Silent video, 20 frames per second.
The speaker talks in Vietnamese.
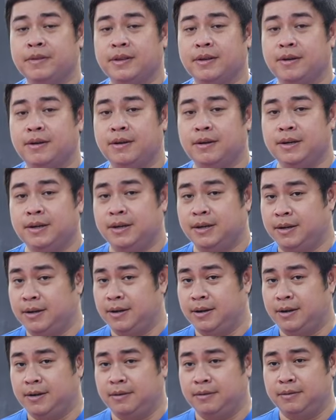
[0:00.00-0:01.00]
đó
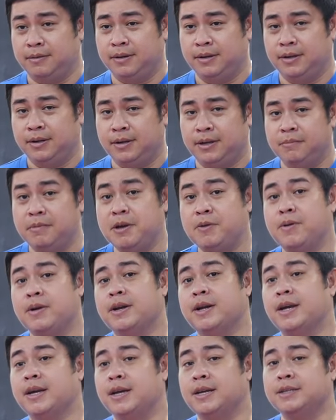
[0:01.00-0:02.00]
à, cái bí
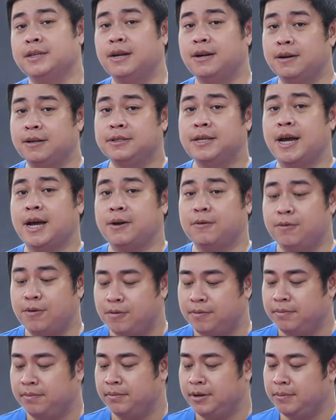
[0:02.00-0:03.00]
quyết này rất là đơn giản đúng
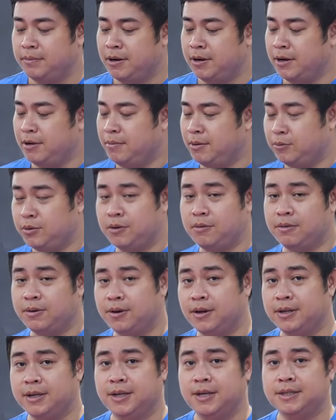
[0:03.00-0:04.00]
không nhưng mà nếu mà tôi không
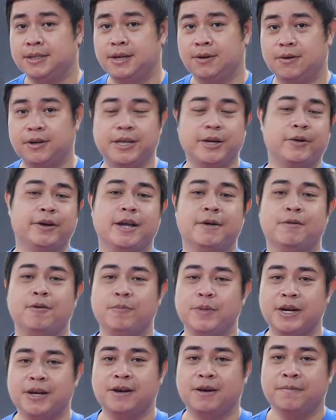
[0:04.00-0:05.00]
nói thì sẽ có nhiều anh em
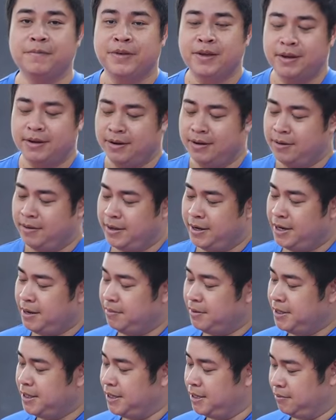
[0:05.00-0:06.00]
không biết được à, anh
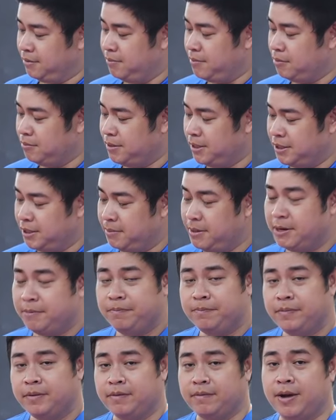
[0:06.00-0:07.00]
em cứ nhìn điểm tiếp bóng thì sẽ
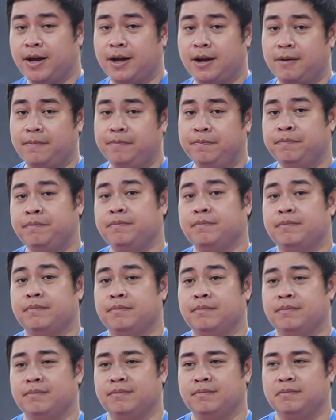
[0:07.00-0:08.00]
biết và
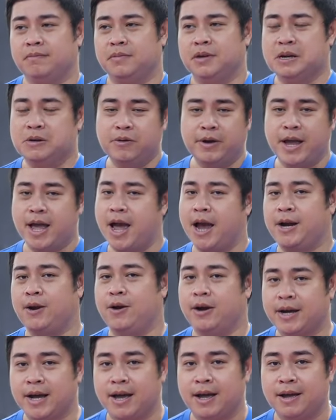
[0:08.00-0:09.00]
ừ, đừng có nghe ai
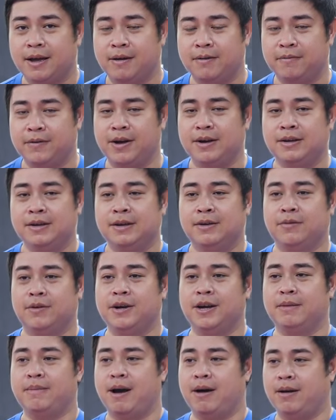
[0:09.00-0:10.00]
nói cả vâng có
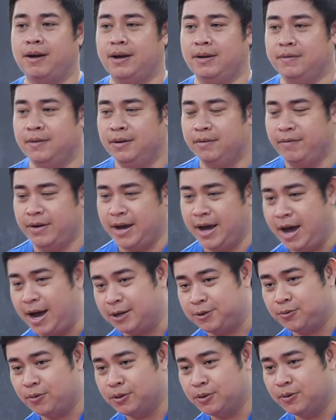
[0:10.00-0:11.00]
người bảo là phải
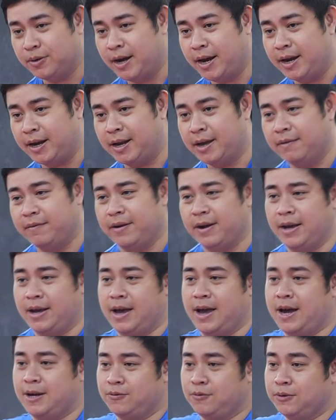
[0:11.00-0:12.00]
hạ xuống chỗ này này phải
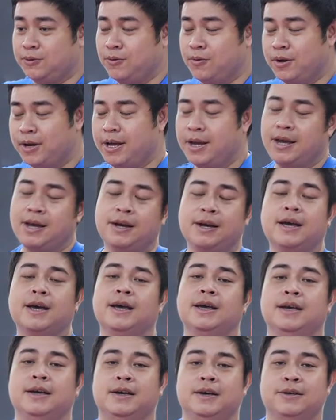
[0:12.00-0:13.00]
hạ xuống chỗ kia
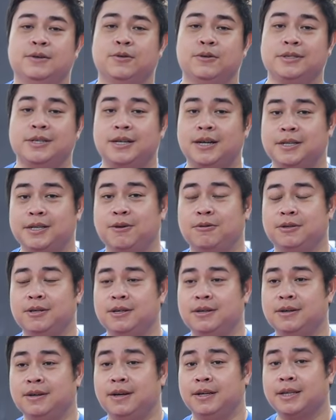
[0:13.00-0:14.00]
này rồi rất là nhiều
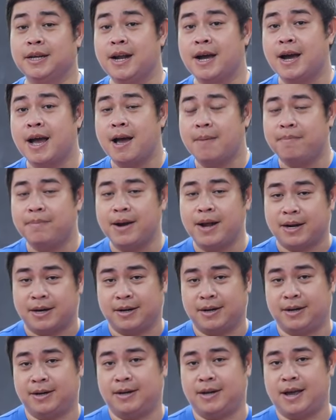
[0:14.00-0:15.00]
thứ người ta đang áp đặt
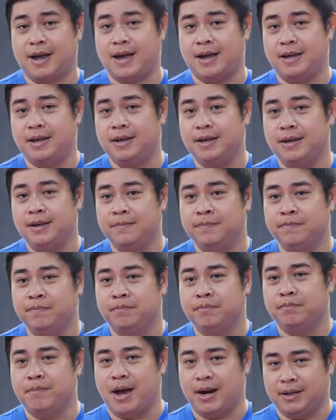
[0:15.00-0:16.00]
cái
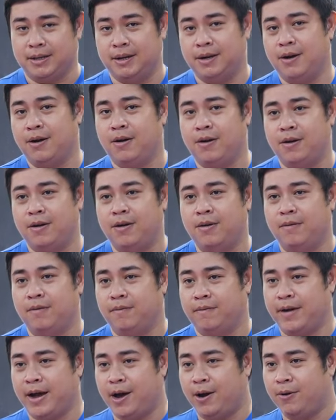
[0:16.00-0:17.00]
bản thân họ
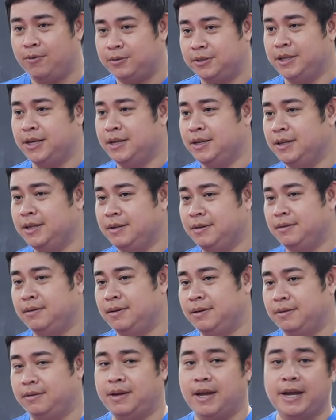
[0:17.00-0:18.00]
vào chính
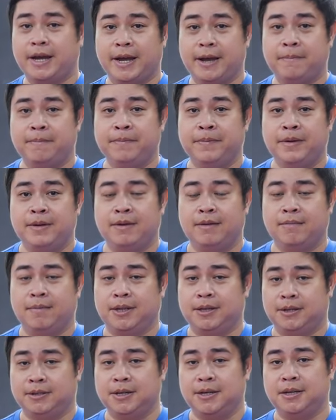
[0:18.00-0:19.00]
anh em
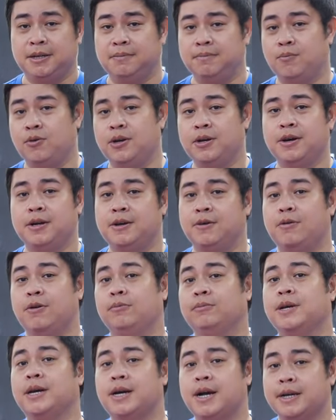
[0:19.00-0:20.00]
và thực ra thì mỗi người đều có
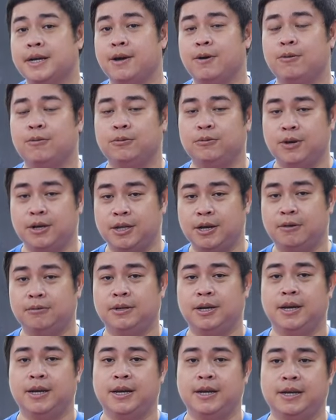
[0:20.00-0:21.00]
động tác khác nhau tùy theo
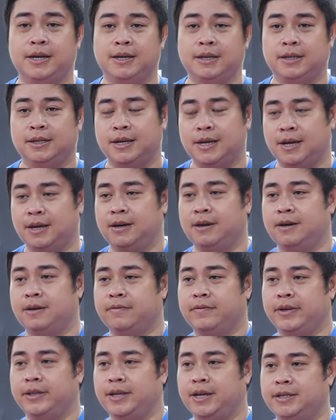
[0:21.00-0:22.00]
thể hình thể
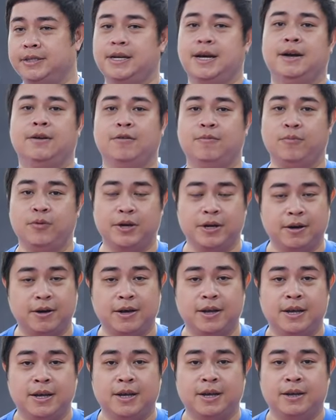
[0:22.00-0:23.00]
lực và thể trạng của mỗi
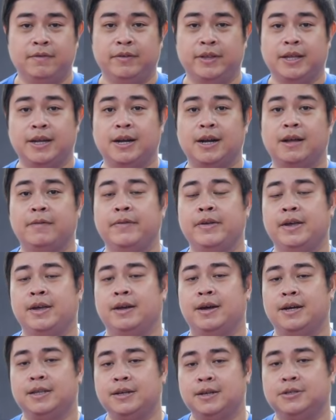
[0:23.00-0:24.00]
người thế nên là
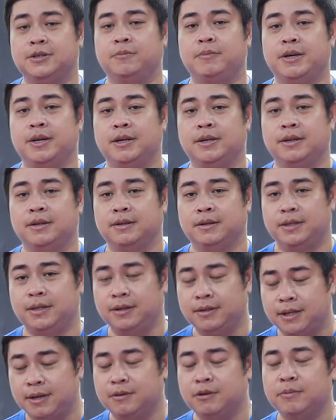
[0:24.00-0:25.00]
hãy tự cho mình
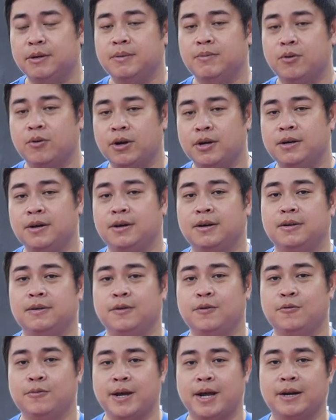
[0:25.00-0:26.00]
tự tìm cho mình một con
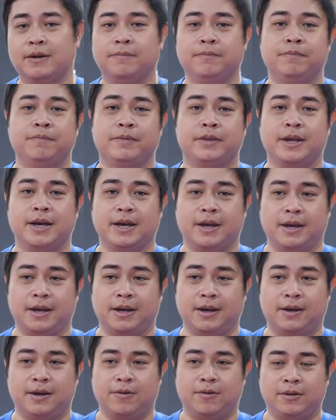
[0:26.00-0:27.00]
đường đúng đắn
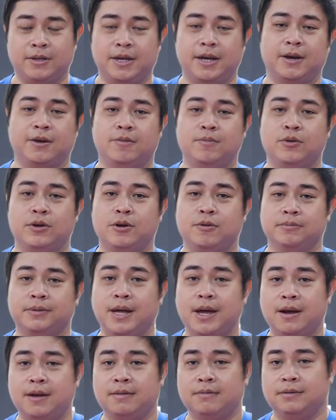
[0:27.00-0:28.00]
để có thể có một động
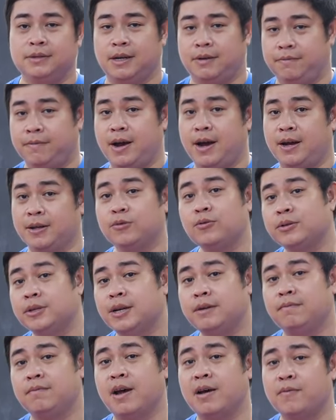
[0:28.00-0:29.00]
tác giật phải tốt
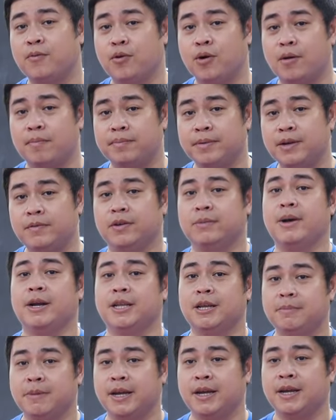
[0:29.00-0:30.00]
nhất và phù hợp nhất với
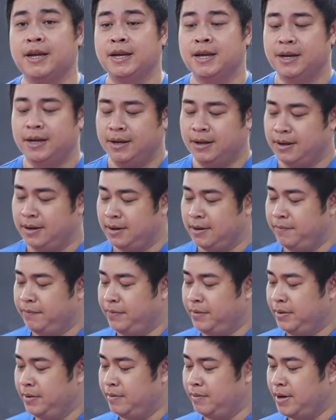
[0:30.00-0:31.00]
bản thân mình à,
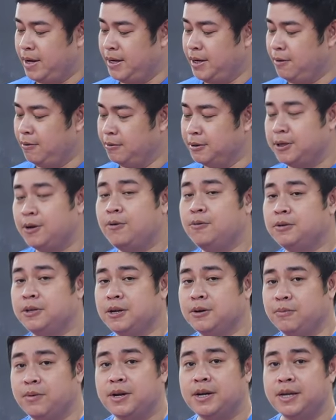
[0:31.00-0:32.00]
hãy hiểu sâu
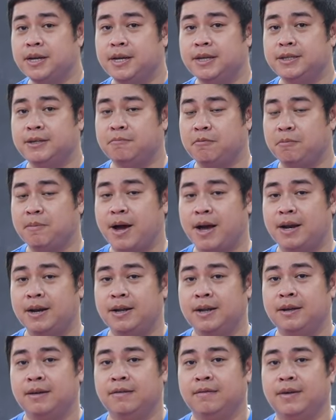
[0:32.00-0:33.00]
từng nguyên lý trong bóng bàn
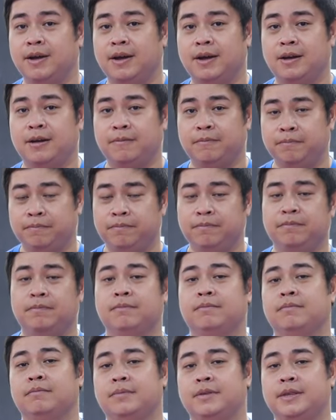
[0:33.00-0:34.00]
và
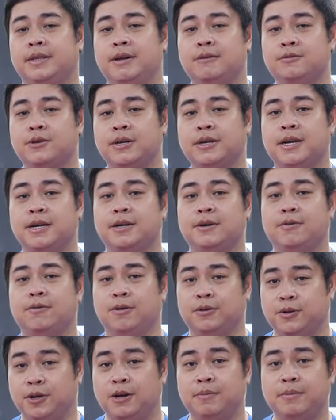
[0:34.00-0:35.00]
theo dõi kênh của Tuấn